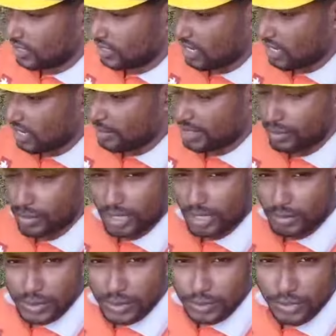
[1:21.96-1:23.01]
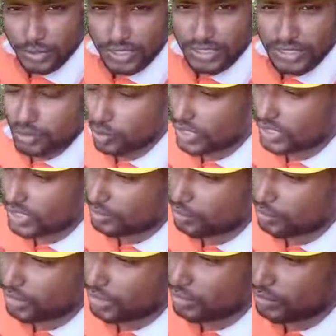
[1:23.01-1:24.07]
আমি আর কয়েক মাস পরে দেশে চলে যাব
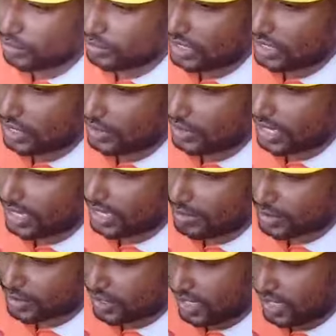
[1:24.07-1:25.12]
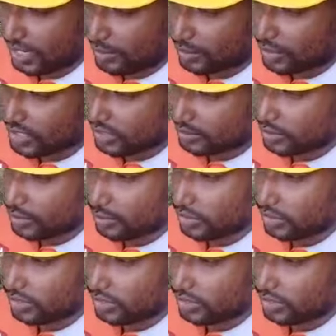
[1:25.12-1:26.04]
কিন্তু যাওয়ার আগে আমার সঙ্গে এমন একটা বিপদ